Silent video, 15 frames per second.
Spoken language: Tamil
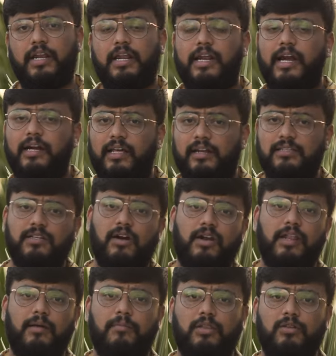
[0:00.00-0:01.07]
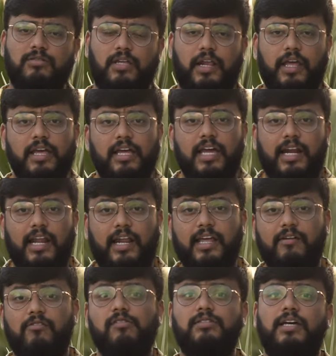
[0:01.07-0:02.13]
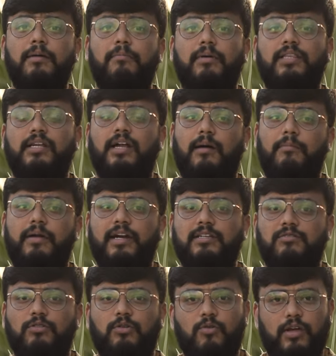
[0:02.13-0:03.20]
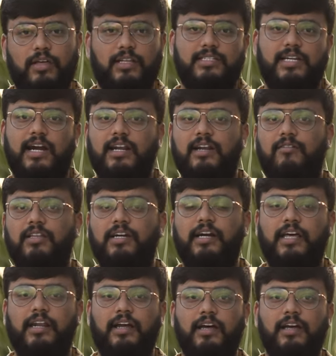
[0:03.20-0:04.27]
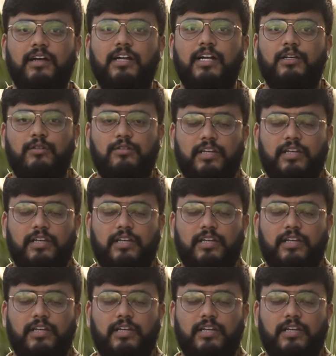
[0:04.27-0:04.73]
சரி நிறைய டெரஸ் கார்டனிங் பற்றியும் சரி நிறைய விவசாயம் பற்றின அப்டேட்ஸ் வந்து உங்களுக்கு இந்த சேனலில் வந்துகிட்டே இருக்குது